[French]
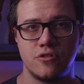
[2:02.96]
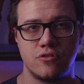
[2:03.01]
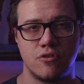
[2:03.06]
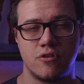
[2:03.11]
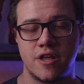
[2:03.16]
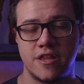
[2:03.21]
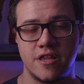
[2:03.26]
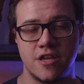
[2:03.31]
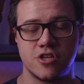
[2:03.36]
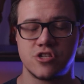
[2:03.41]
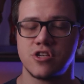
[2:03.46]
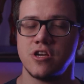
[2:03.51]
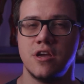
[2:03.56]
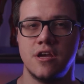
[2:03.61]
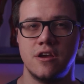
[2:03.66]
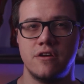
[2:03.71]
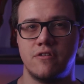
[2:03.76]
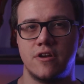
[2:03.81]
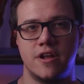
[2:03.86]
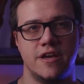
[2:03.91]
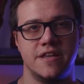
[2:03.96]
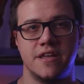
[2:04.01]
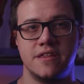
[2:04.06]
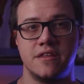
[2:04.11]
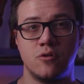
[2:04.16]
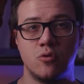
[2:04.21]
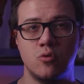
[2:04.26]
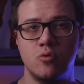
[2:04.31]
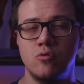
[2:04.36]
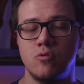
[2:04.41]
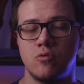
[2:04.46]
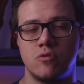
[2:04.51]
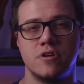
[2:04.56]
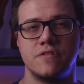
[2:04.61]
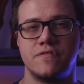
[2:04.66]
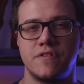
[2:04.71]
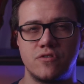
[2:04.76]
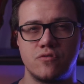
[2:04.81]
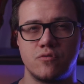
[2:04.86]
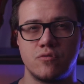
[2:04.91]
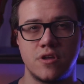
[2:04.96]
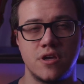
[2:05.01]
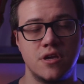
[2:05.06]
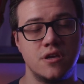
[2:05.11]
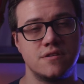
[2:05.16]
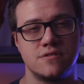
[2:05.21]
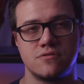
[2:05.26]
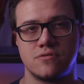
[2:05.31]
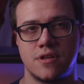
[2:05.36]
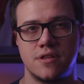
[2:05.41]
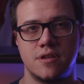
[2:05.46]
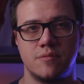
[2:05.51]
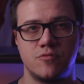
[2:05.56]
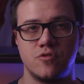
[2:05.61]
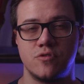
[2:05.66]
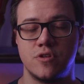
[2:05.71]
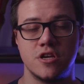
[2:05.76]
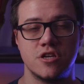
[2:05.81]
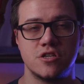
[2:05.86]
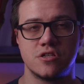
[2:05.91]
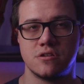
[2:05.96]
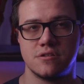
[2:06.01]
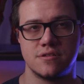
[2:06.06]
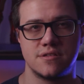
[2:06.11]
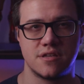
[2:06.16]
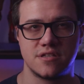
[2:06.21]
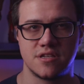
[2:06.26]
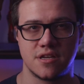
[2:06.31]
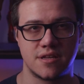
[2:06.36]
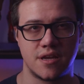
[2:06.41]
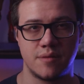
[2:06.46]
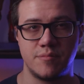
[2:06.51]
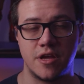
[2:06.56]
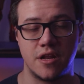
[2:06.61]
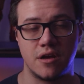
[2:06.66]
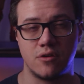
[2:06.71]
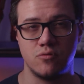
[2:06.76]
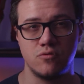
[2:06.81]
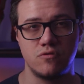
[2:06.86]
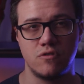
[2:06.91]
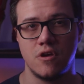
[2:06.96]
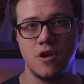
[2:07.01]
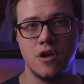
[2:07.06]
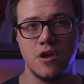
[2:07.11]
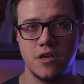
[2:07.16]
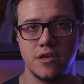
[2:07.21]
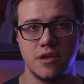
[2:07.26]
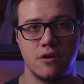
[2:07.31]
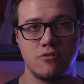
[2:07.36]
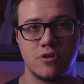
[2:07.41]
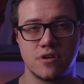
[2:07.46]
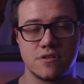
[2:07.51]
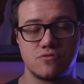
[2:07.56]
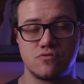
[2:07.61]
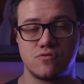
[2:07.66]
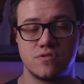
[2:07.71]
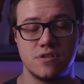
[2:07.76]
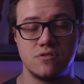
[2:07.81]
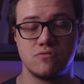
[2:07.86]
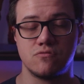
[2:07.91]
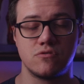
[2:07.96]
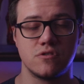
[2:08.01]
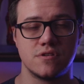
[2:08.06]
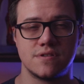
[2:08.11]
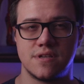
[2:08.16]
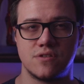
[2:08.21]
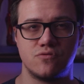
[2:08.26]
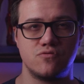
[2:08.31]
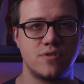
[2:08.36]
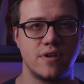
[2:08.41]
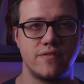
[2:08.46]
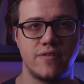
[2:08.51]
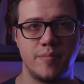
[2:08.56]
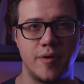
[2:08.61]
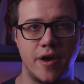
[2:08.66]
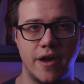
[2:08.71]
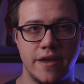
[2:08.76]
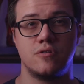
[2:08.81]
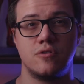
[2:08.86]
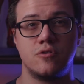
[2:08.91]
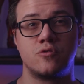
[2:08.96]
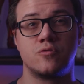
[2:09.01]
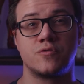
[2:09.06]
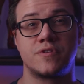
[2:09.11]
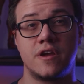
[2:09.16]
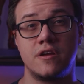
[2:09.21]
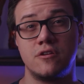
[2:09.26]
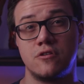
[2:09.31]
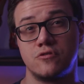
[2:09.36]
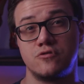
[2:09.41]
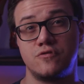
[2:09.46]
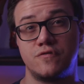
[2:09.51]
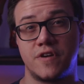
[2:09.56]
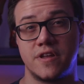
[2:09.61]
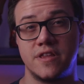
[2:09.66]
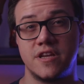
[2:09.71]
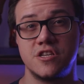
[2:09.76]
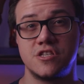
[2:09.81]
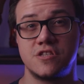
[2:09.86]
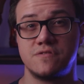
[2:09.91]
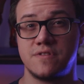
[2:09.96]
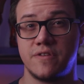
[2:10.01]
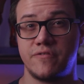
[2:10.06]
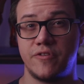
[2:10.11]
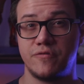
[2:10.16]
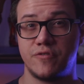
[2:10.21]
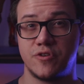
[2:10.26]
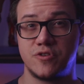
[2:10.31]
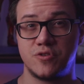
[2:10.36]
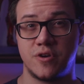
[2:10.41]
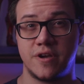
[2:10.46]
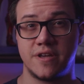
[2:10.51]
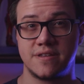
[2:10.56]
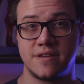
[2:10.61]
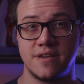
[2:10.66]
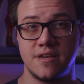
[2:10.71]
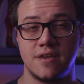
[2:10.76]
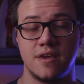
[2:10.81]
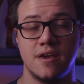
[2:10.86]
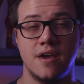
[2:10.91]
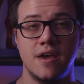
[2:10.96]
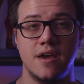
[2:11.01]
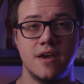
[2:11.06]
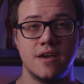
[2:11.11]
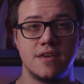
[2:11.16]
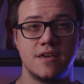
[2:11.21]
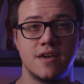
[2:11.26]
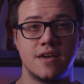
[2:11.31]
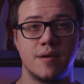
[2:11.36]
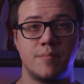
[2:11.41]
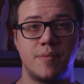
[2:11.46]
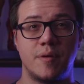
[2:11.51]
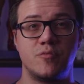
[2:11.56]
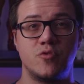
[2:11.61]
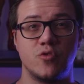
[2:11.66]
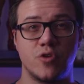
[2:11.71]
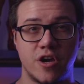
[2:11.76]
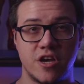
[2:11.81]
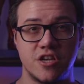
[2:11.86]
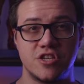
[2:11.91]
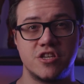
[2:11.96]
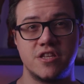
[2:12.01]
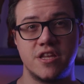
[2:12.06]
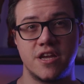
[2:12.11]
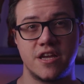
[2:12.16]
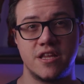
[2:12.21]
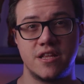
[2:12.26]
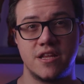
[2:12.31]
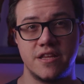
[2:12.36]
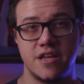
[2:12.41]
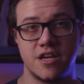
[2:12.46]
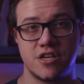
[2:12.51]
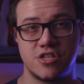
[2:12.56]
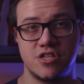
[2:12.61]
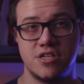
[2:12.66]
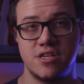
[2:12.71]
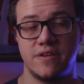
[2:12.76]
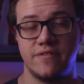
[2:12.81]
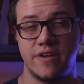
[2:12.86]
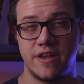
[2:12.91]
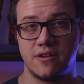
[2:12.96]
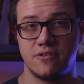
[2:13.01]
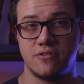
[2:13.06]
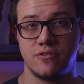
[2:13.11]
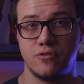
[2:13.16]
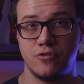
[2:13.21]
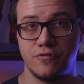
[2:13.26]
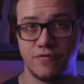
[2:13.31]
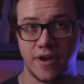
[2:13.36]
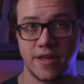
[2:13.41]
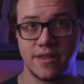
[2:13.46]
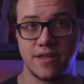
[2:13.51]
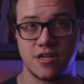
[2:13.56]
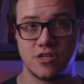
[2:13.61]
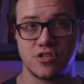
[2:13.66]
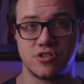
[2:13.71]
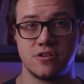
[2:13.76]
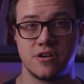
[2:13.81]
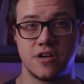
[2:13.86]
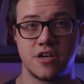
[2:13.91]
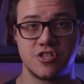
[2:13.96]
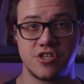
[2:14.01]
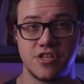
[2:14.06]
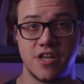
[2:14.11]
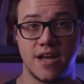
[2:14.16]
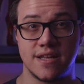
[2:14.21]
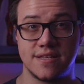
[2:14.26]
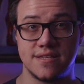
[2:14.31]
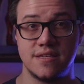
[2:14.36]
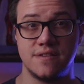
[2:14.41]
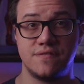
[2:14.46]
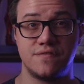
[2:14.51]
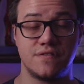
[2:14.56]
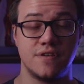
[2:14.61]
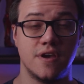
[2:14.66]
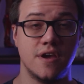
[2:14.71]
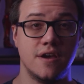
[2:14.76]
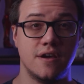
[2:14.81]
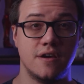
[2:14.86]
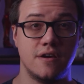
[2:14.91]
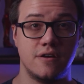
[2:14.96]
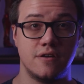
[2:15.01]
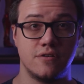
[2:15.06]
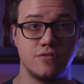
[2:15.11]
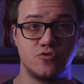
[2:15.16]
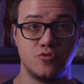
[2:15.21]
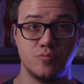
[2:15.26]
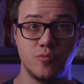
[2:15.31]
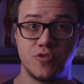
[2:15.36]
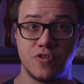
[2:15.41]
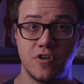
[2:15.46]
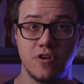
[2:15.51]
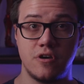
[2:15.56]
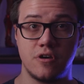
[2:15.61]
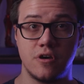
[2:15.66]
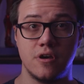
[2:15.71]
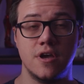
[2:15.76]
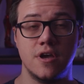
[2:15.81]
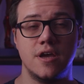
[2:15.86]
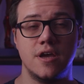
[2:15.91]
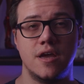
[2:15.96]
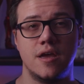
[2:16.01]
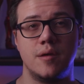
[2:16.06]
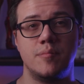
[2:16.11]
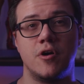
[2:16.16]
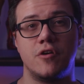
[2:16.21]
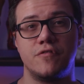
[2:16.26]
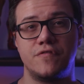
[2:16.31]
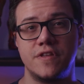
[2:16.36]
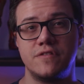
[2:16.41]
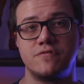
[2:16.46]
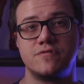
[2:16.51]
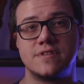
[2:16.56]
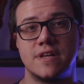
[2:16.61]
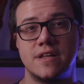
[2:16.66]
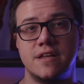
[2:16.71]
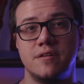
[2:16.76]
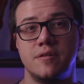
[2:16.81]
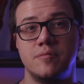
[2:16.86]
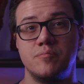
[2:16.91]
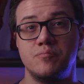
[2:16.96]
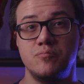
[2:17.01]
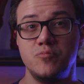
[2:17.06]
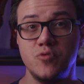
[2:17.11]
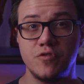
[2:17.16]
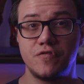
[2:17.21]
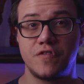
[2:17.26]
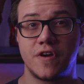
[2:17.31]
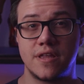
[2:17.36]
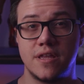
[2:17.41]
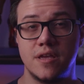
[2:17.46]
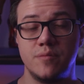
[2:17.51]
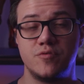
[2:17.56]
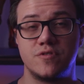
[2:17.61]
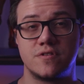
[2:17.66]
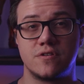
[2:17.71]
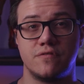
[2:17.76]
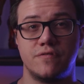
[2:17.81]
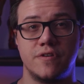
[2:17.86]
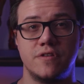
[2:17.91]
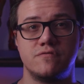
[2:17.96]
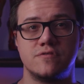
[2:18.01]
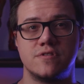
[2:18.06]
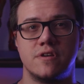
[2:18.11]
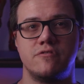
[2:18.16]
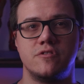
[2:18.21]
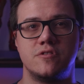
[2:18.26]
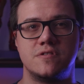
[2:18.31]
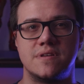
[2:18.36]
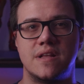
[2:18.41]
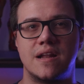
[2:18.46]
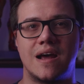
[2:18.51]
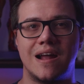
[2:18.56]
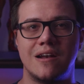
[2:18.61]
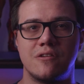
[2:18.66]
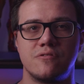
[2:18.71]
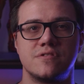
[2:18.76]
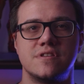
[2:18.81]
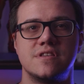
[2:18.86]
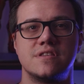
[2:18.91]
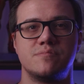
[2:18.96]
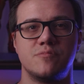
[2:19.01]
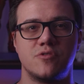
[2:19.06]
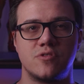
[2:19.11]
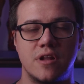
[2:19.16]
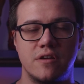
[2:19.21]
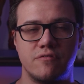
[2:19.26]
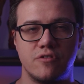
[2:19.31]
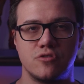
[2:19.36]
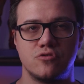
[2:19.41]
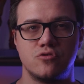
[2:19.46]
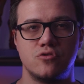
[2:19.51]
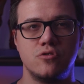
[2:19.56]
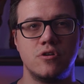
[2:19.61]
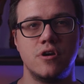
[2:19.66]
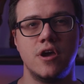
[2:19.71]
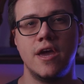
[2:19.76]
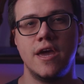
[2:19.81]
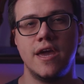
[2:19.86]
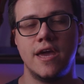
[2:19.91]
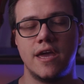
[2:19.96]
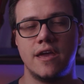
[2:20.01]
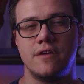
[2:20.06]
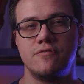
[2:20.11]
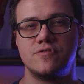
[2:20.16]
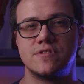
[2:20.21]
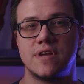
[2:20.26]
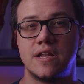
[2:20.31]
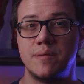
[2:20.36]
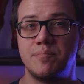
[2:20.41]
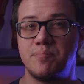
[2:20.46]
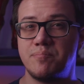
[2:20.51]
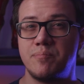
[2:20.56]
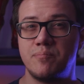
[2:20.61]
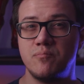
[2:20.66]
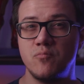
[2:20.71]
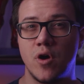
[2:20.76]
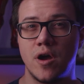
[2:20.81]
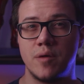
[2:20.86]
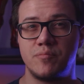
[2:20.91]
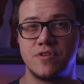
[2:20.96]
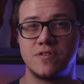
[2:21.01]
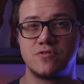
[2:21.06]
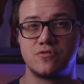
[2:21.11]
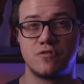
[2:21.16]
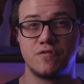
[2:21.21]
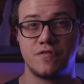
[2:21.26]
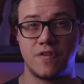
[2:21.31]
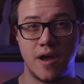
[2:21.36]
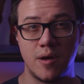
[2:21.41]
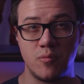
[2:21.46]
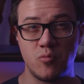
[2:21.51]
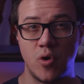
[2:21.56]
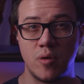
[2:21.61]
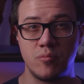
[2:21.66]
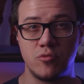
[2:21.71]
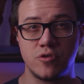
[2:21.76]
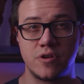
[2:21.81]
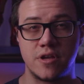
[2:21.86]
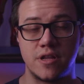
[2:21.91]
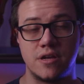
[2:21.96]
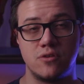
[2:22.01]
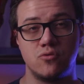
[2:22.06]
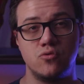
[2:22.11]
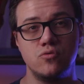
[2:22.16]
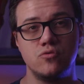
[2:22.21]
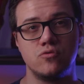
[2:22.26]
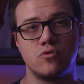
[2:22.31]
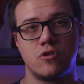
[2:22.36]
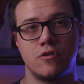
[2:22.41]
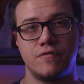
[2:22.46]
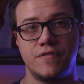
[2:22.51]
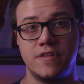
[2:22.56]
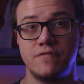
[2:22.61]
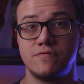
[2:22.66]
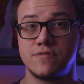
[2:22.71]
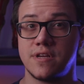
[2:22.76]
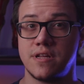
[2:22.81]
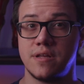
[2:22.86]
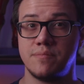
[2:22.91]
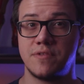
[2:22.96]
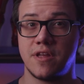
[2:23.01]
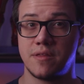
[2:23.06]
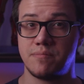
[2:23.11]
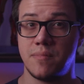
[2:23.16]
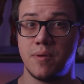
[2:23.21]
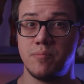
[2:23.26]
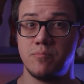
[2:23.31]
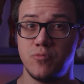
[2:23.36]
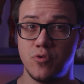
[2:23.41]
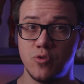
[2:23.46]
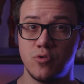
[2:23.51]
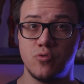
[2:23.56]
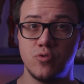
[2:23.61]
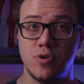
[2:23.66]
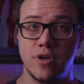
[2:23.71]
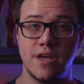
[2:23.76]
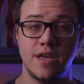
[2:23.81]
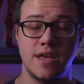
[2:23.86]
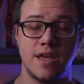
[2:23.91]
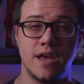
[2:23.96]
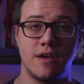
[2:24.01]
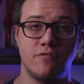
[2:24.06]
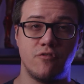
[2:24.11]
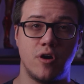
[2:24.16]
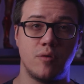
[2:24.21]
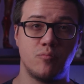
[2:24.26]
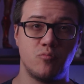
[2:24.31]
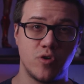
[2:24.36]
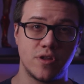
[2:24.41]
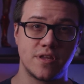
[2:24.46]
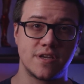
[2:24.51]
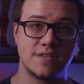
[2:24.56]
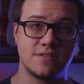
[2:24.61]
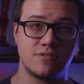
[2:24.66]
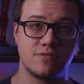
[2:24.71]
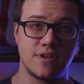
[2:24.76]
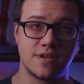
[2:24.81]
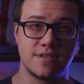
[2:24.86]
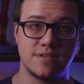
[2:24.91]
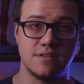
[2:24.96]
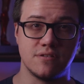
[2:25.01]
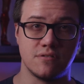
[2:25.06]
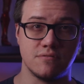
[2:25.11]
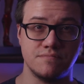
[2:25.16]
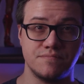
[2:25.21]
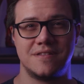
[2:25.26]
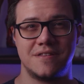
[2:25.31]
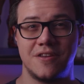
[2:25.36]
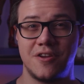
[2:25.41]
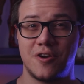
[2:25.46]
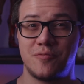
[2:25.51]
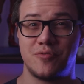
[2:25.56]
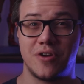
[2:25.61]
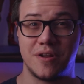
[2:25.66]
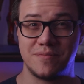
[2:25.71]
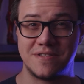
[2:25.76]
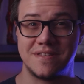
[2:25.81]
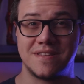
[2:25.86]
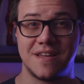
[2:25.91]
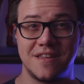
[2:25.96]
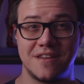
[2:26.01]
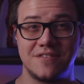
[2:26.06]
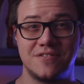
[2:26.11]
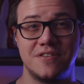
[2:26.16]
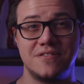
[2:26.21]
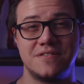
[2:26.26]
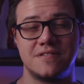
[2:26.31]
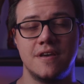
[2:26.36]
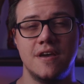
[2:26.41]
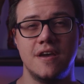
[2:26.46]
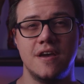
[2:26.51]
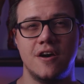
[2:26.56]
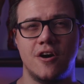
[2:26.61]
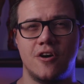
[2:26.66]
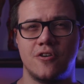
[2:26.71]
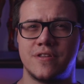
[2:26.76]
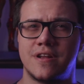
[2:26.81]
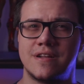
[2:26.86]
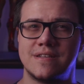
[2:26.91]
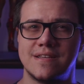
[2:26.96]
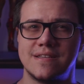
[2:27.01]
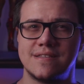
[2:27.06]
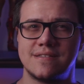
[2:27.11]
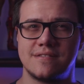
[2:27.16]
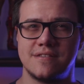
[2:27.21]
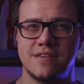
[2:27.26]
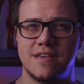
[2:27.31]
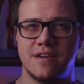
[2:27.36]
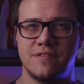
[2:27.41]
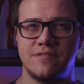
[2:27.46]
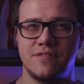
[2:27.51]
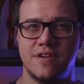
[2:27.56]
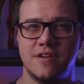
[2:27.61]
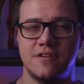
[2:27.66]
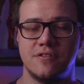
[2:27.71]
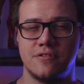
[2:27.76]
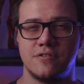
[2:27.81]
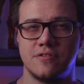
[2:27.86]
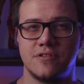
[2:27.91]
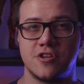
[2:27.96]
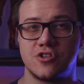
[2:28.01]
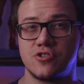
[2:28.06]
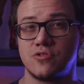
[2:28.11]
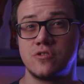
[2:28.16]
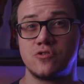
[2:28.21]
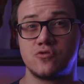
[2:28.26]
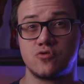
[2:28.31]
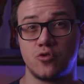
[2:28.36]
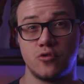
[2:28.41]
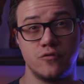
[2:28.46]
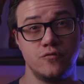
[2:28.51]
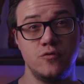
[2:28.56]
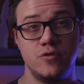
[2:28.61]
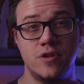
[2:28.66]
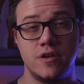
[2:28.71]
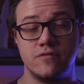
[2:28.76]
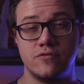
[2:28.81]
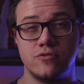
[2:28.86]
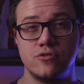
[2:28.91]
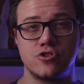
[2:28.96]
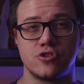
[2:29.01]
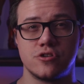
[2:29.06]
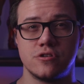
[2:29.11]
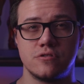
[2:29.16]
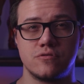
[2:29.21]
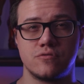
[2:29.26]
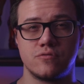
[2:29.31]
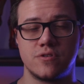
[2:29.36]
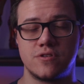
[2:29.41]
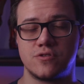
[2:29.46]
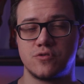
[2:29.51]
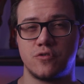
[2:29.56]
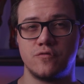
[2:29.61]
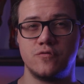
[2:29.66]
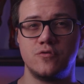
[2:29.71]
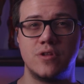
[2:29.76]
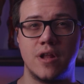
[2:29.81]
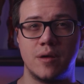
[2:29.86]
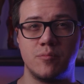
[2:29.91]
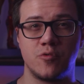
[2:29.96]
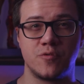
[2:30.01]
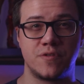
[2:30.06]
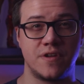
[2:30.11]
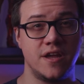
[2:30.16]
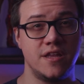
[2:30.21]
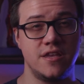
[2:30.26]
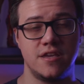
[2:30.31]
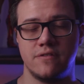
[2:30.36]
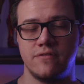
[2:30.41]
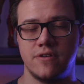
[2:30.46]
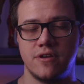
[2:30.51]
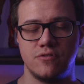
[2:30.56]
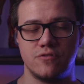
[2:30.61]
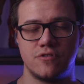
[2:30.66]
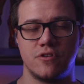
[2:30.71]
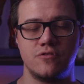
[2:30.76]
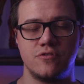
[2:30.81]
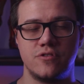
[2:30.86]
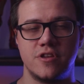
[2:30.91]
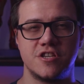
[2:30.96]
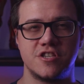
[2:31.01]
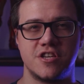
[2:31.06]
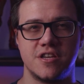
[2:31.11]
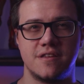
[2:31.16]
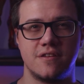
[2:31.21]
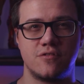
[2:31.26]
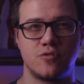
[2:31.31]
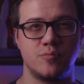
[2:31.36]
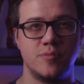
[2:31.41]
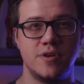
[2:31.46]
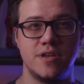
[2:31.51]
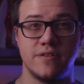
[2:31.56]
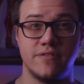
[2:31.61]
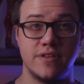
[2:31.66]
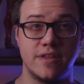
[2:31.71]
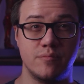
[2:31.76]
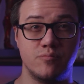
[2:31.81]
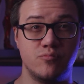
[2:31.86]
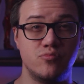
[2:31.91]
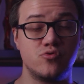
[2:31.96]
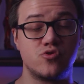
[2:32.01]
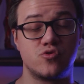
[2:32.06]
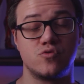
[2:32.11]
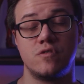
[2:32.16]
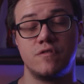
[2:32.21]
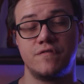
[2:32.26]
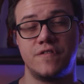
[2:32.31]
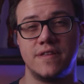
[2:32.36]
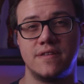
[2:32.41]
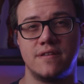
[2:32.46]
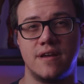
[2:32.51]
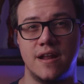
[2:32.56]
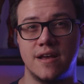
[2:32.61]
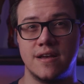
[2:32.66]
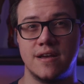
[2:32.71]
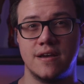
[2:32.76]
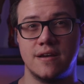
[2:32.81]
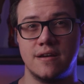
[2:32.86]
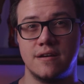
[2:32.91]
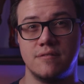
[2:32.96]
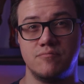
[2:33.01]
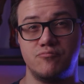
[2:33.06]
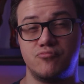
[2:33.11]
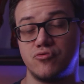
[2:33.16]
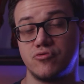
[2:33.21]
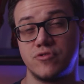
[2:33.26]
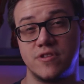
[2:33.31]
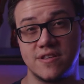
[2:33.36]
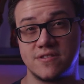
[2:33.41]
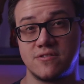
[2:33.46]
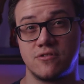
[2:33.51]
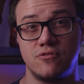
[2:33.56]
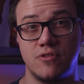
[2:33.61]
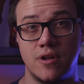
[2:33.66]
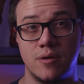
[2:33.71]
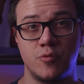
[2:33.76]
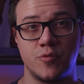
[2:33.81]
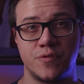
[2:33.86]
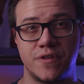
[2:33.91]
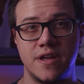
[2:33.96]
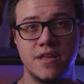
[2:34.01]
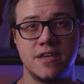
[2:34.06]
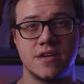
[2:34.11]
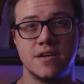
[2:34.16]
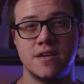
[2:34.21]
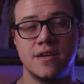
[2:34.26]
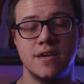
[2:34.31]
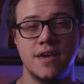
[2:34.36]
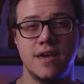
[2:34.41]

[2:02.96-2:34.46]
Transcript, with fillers: dans la neige. Voilà, il y a des roues, on les fait tourner, si on a des pneus neige, ça tient très bien la route, il n'y a aucun souci, donc c'est tout à fait pareil. Au contraire, lors du freinage, si vous avez une voiture électrique qui est capable de régénérer de l'énergie avec euh, le freinage régénératif, euh, du moteur, et eh ben en fait vous allez mieux freiner puisqu'en fait vous avez utilisé le ralentissement de la voiture et vous allez moins appuyer sur le frein, moins bloquer les roues, donc en fait vous allez peut-être même mieux rouler et avoir moins de risques d'accident. D'ailleurs pour la petite anecdote, en Alsace, il y avait euh, des gens qui sont revenus des Vosges, donc qui sont revenus de la montagne, il y avait une tonne de neige qui était tombée, il y avait des bouchons en fait pour descendre de la montagne.